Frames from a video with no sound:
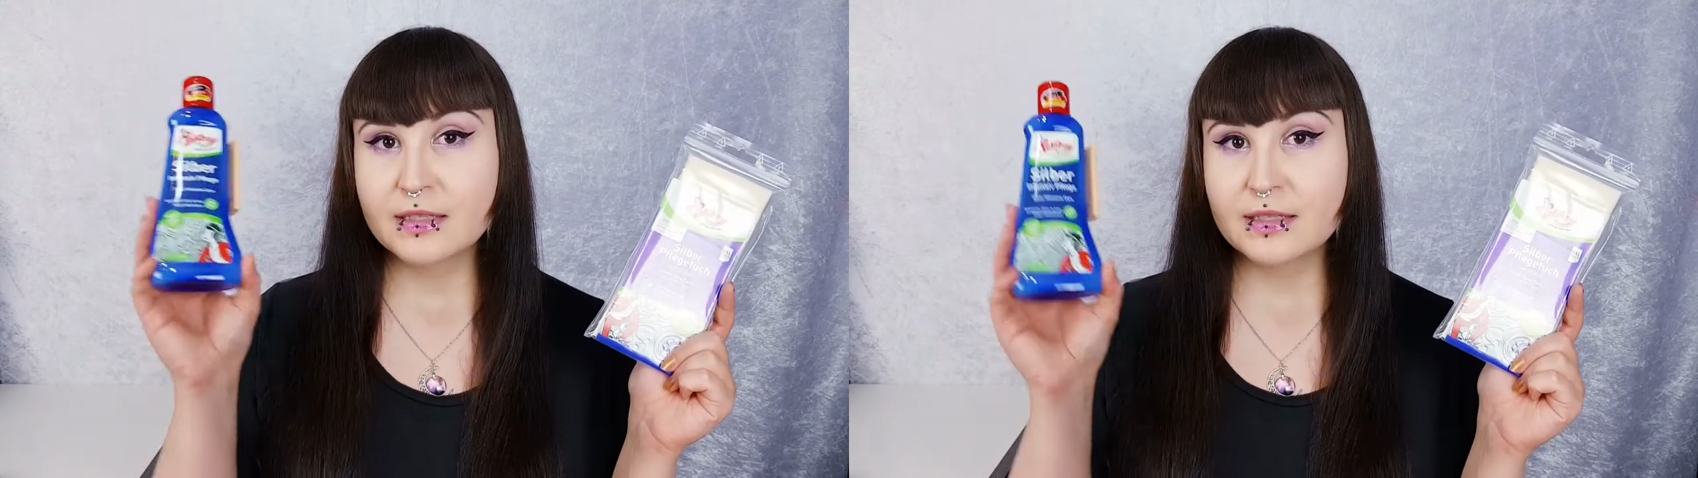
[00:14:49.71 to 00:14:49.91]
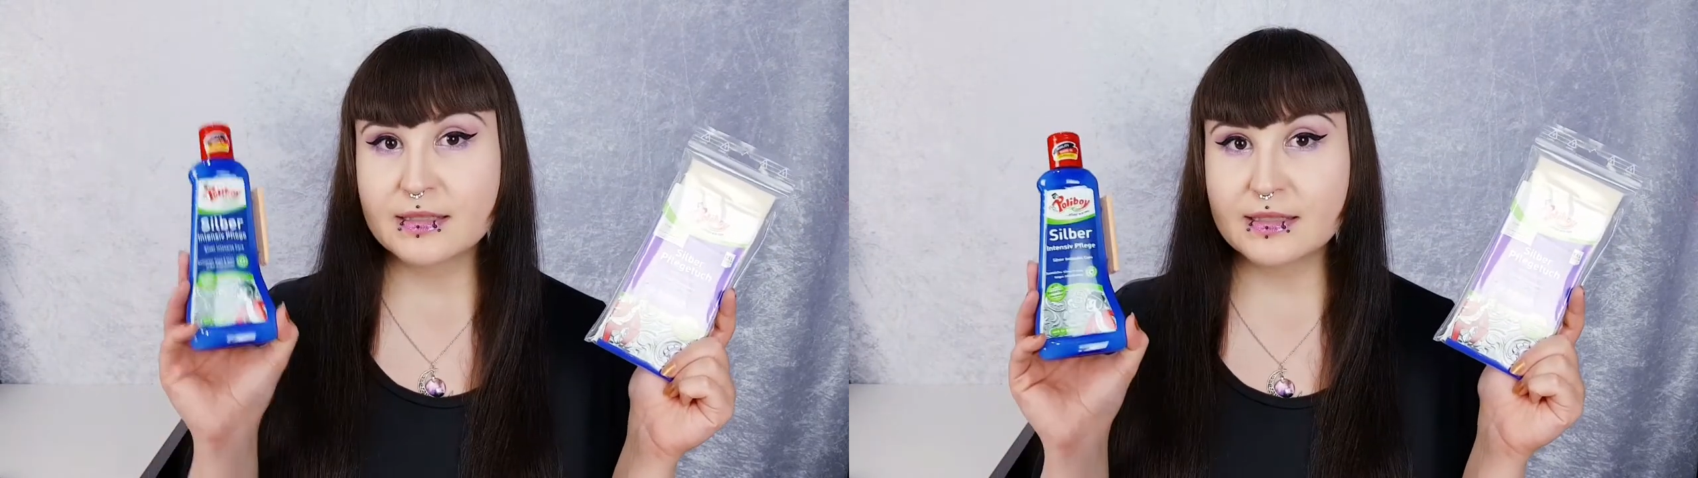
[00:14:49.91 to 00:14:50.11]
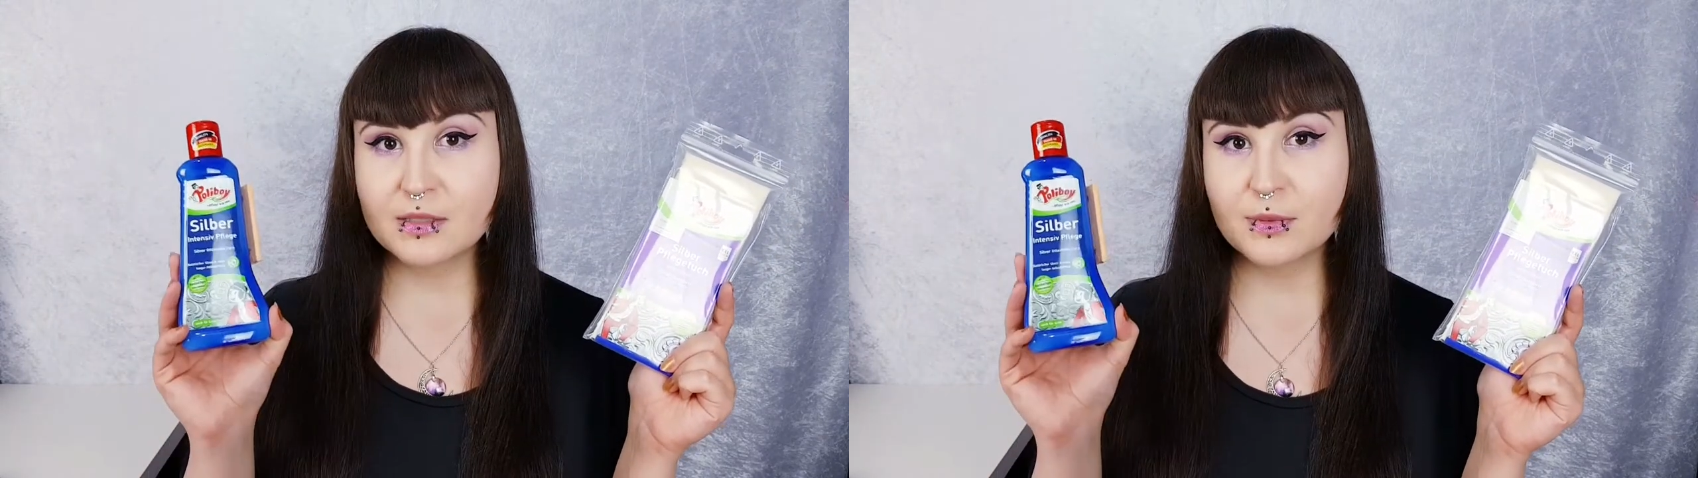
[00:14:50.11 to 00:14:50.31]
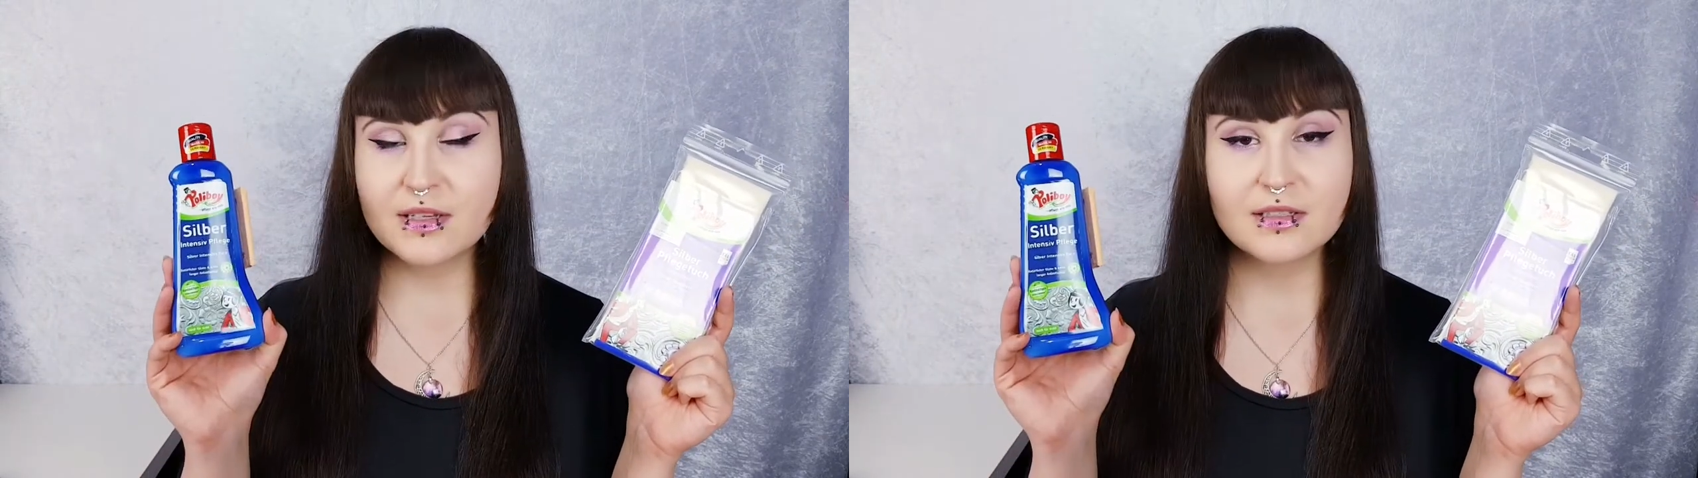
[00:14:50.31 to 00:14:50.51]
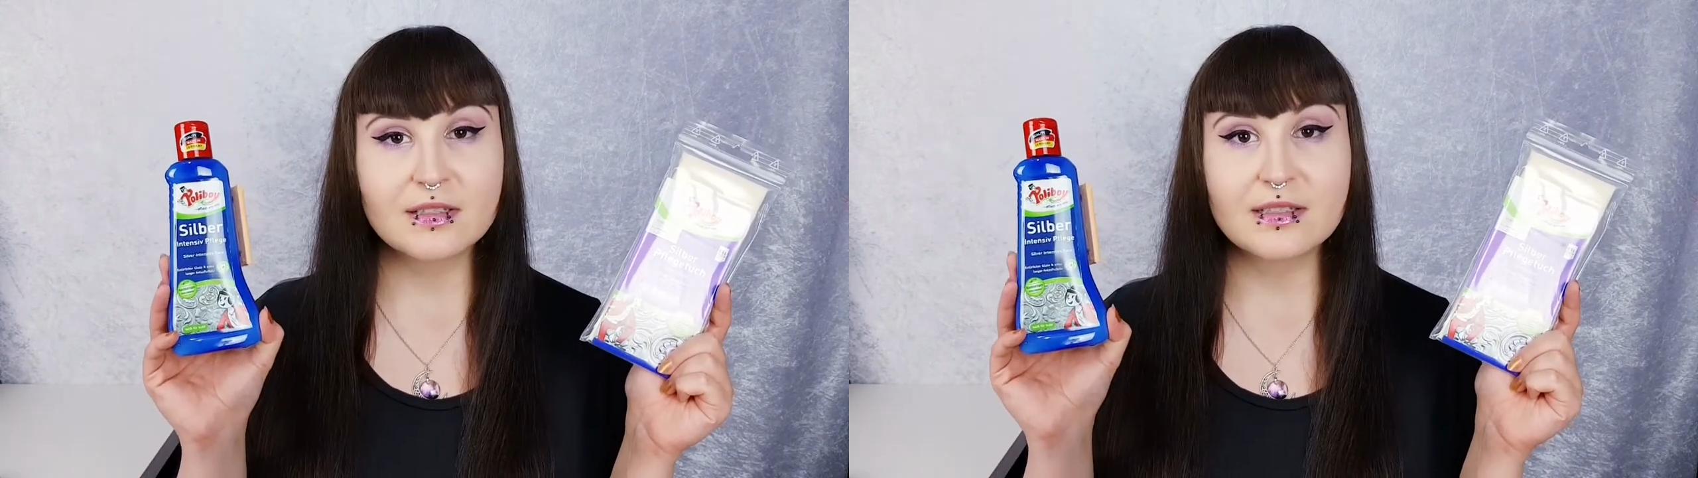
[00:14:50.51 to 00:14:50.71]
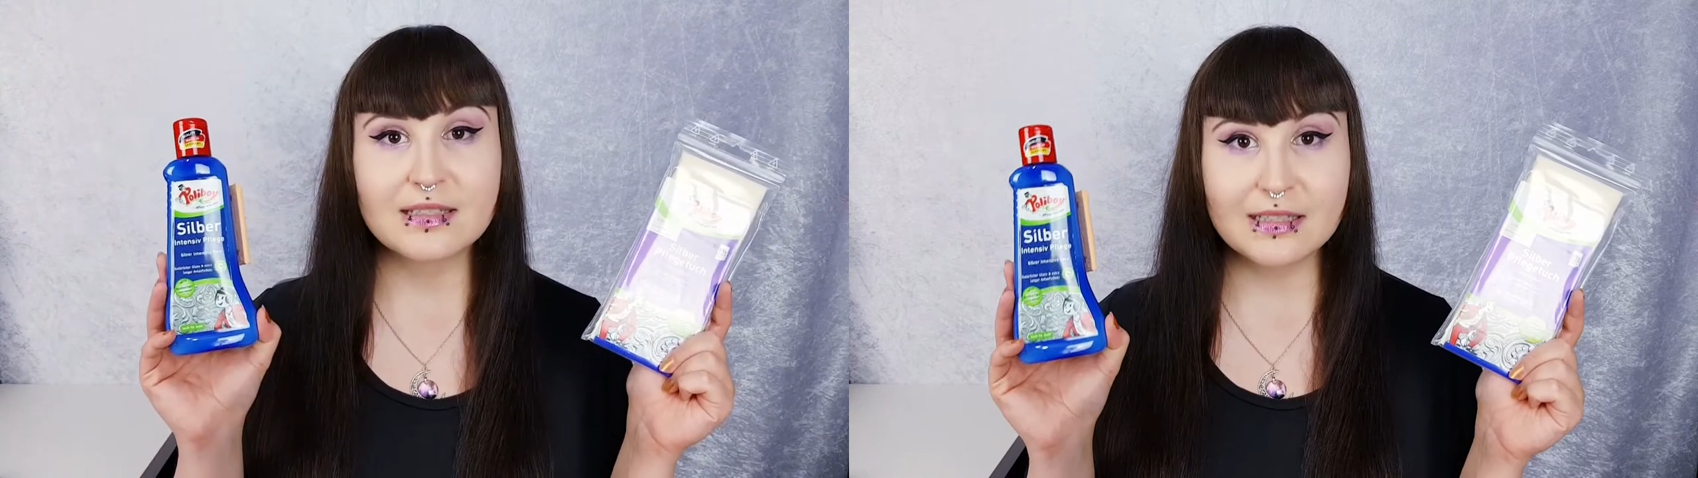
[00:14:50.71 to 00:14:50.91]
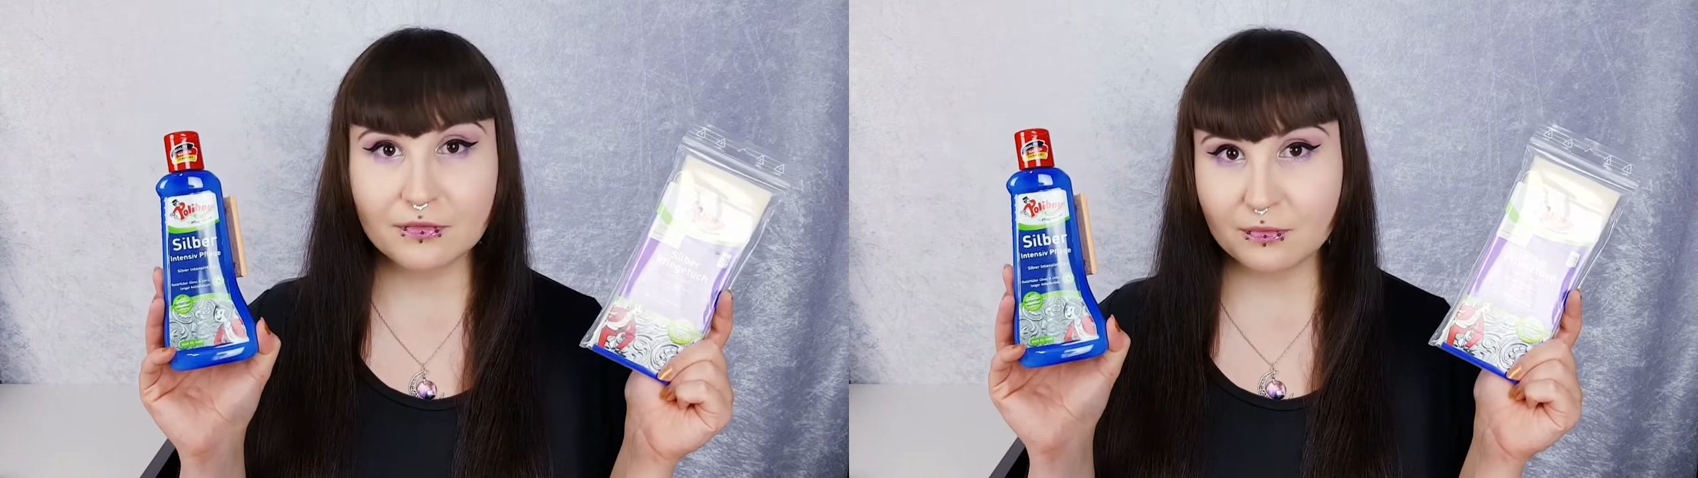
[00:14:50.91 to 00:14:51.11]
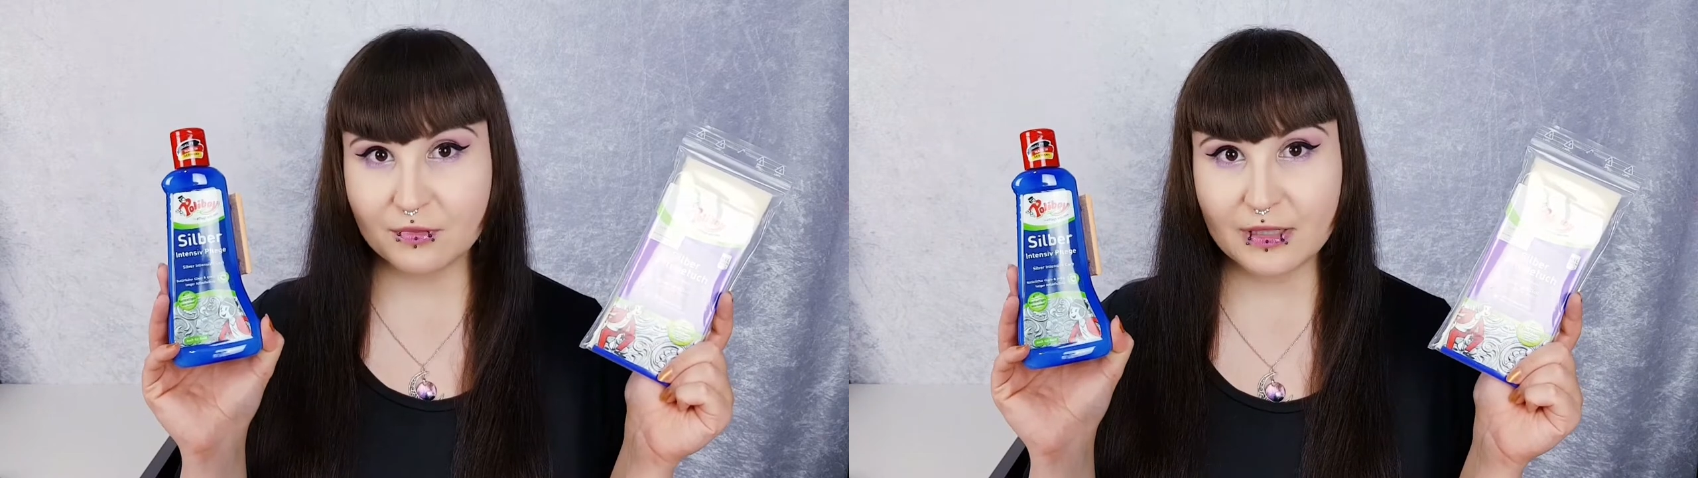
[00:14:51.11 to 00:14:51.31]
die
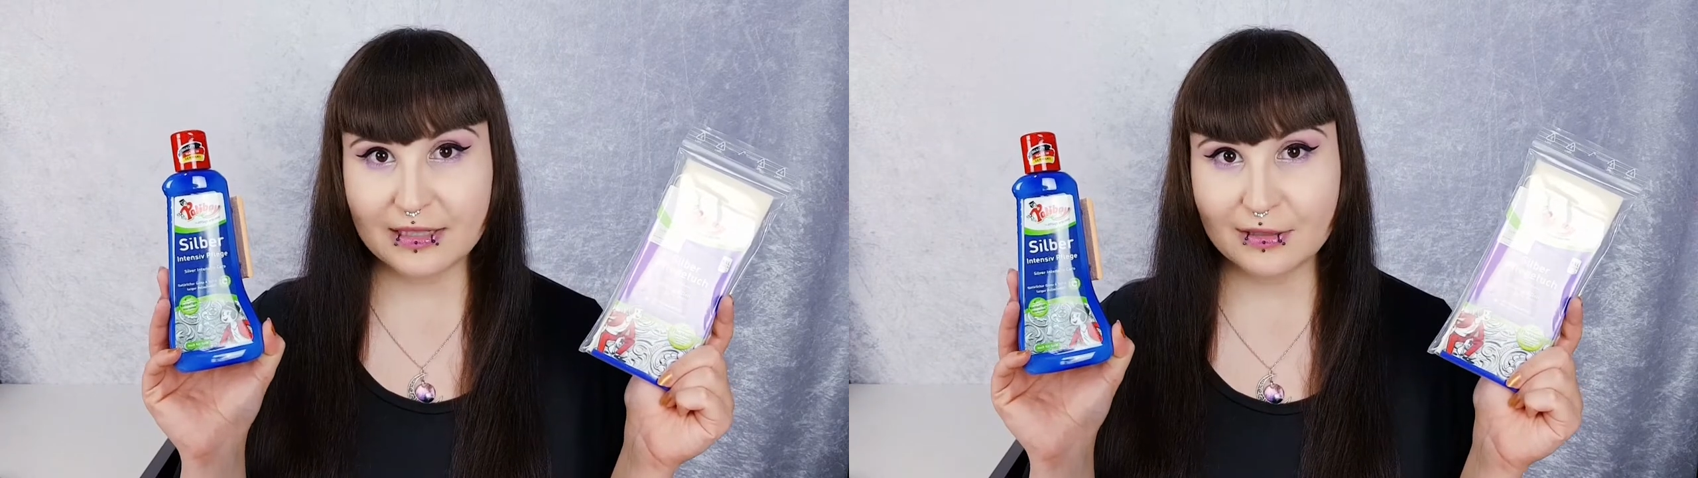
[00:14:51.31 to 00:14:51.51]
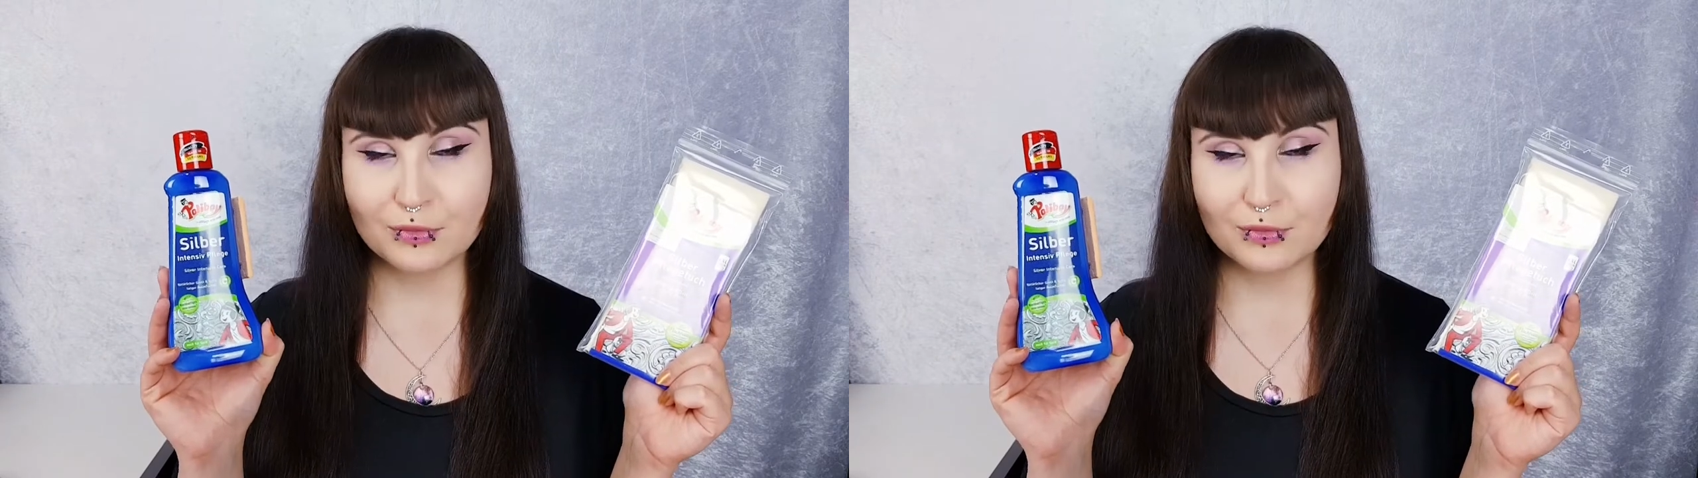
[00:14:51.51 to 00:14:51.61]
Silberintensivpflege